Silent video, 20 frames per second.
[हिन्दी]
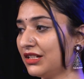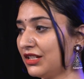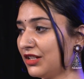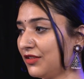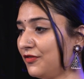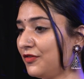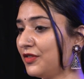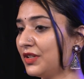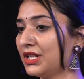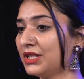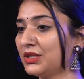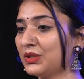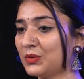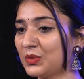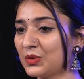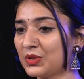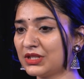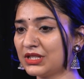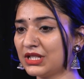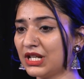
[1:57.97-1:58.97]
नफरत
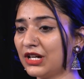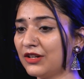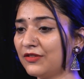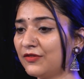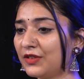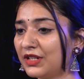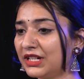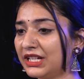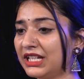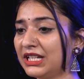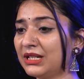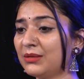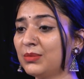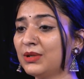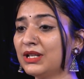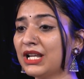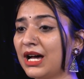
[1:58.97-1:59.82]
गुस्सा फरेब